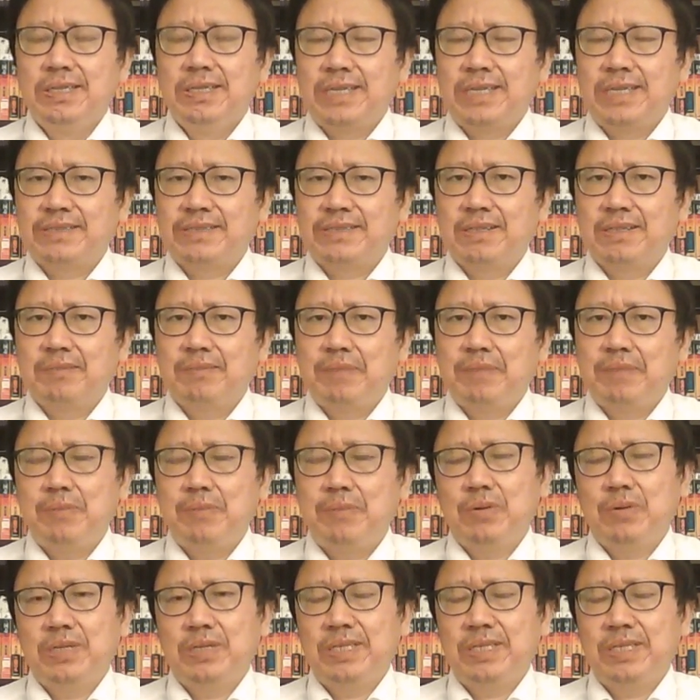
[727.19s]
但是被
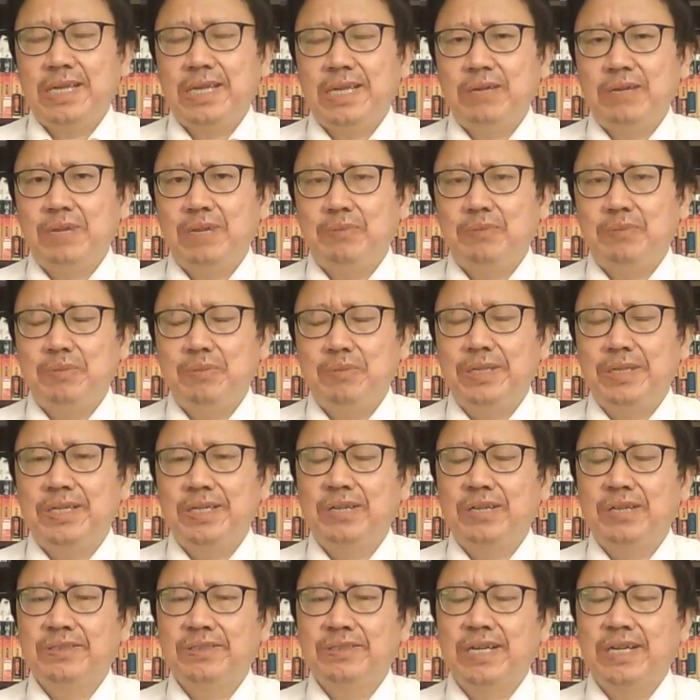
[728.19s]
美国的监管部门
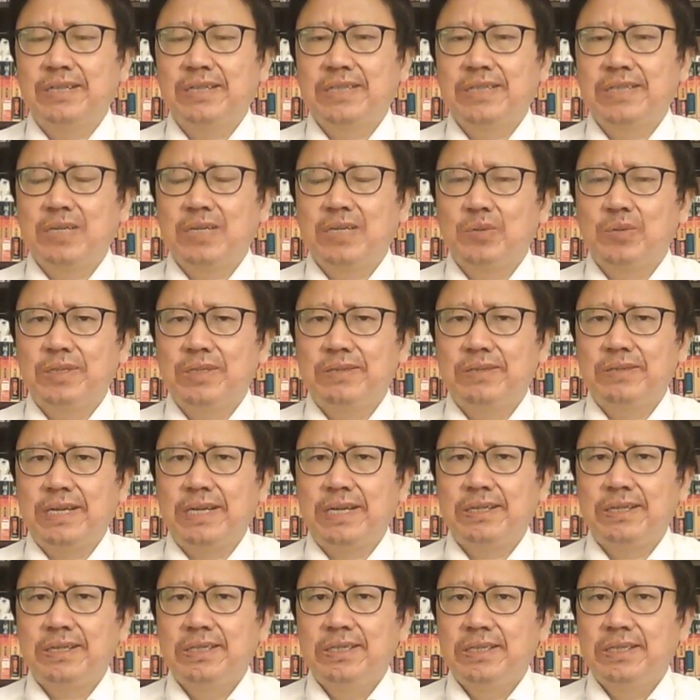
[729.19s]
调查，它存
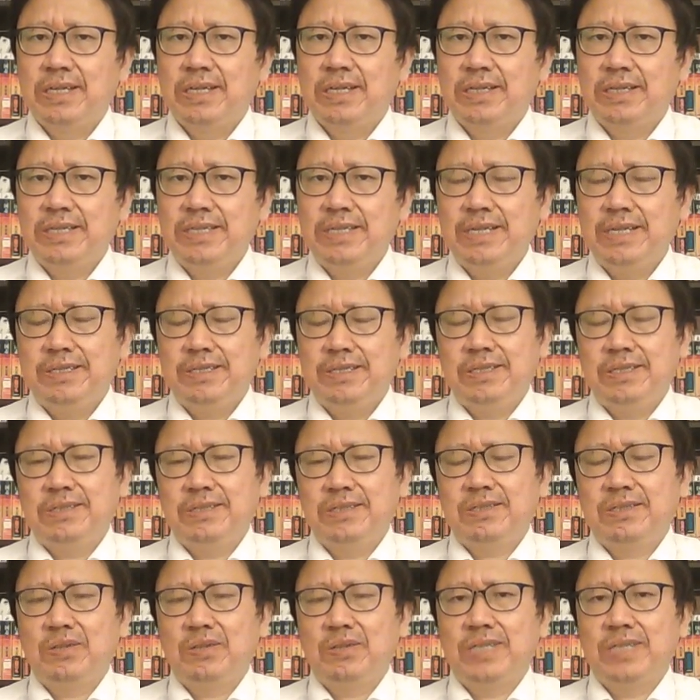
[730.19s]
在。啊，业绩
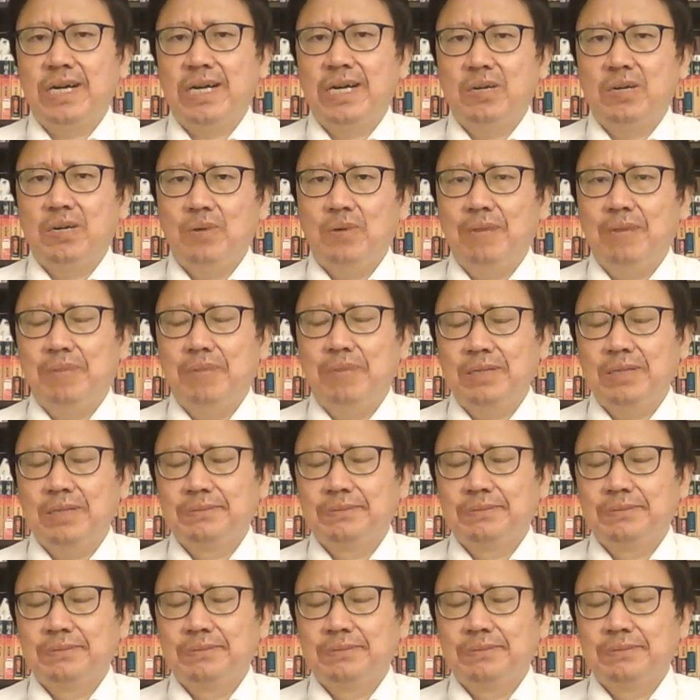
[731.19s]
造假、谎报，